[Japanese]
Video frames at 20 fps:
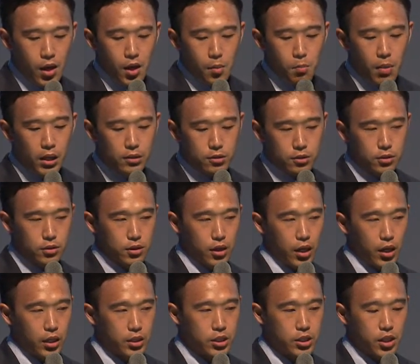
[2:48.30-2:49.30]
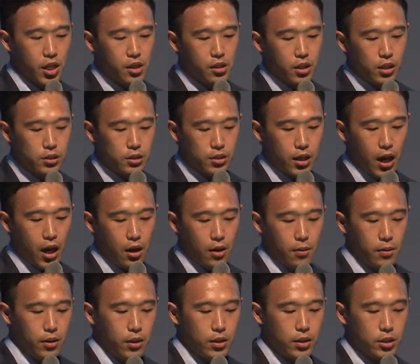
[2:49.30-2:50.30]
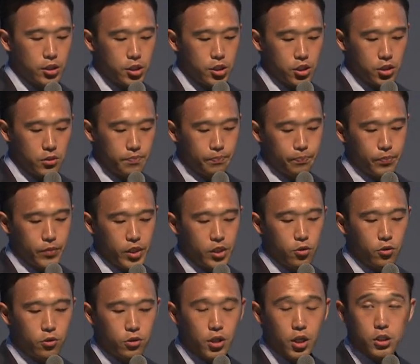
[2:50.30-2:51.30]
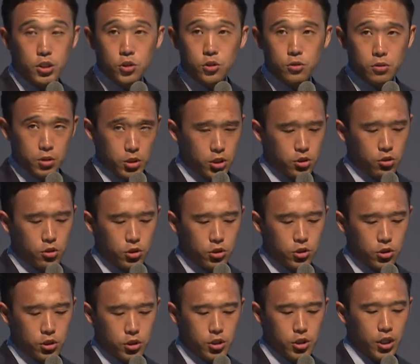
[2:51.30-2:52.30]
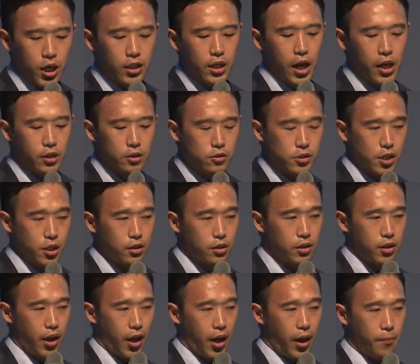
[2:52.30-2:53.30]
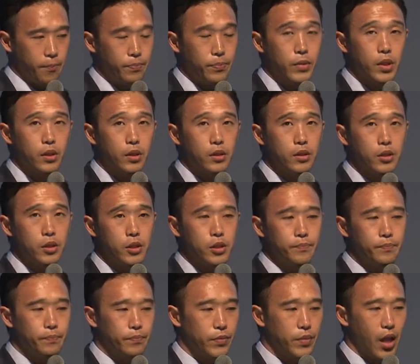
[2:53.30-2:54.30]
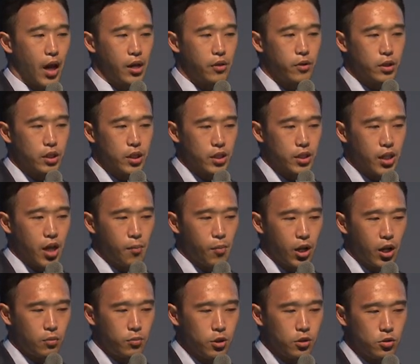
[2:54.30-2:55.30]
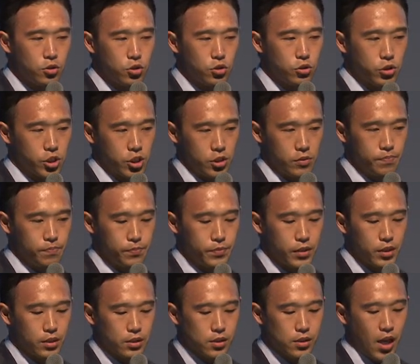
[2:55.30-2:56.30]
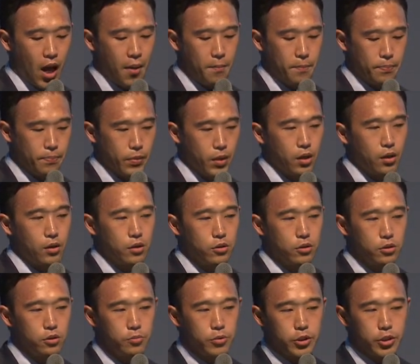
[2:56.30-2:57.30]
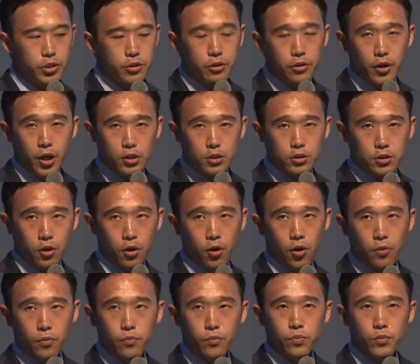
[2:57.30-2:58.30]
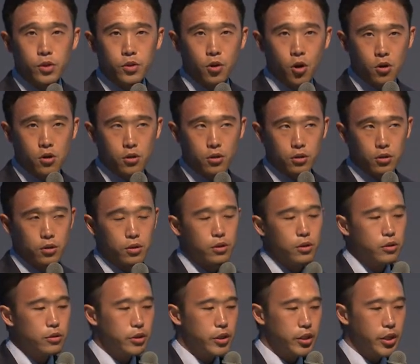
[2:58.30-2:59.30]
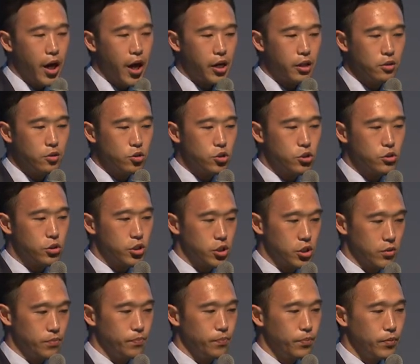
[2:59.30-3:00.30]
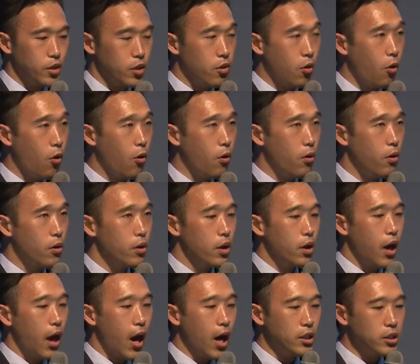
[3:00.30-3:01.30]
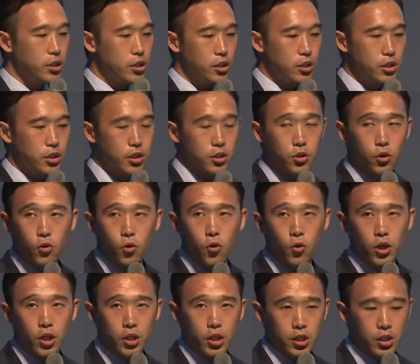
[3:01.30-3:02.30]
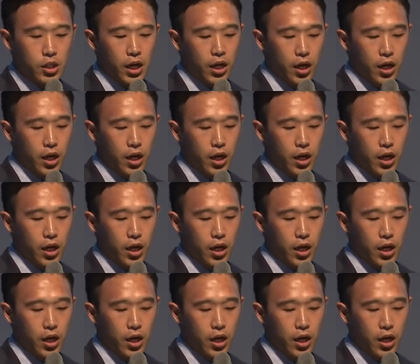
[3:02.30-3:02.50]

まず視点ですが1意欲が持続する課題の設定2対話的な学びの重視3ルーブリックの活用4振り返りの重視5 ICT の効果的な